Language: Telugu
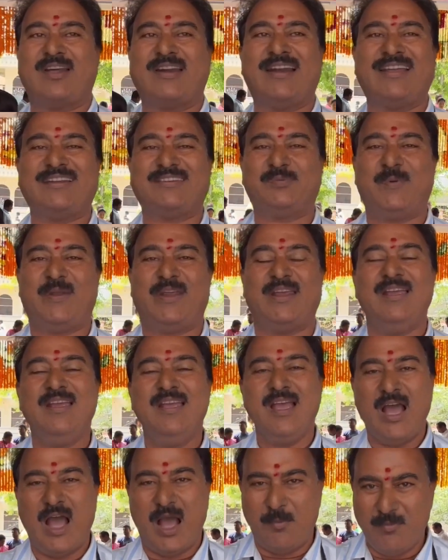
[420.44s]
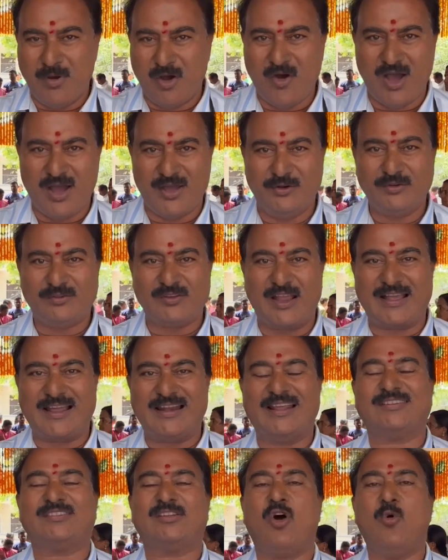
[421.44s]
వరలక్ష్మి అమ్మవారు
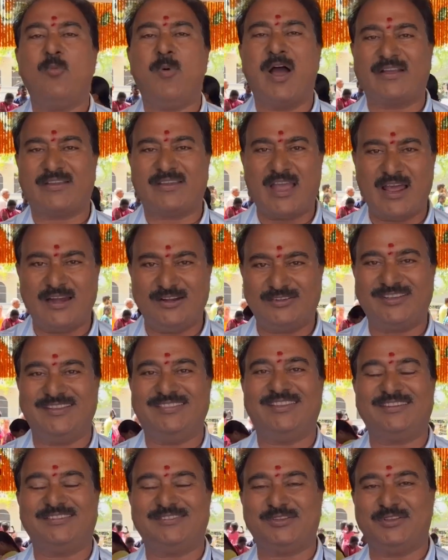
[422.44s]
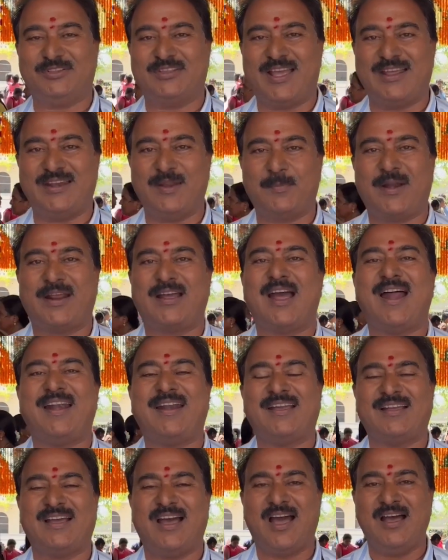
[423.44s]
సకల సౌభాగ్యాలు సిద్ధిస్తుంది అని
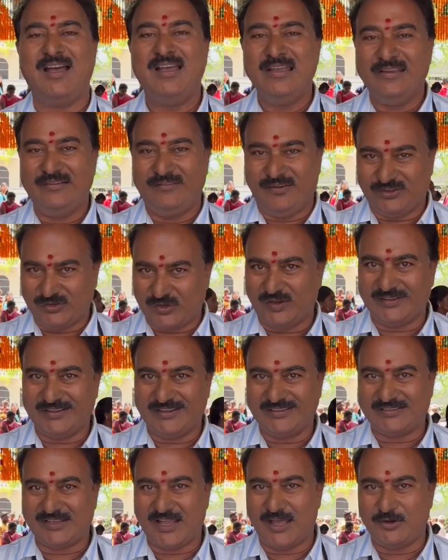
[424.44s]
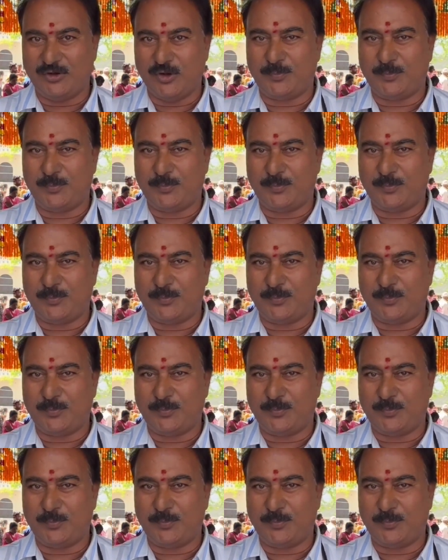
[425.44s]
ప్రగాఢంగా విశ్వసిస్తారు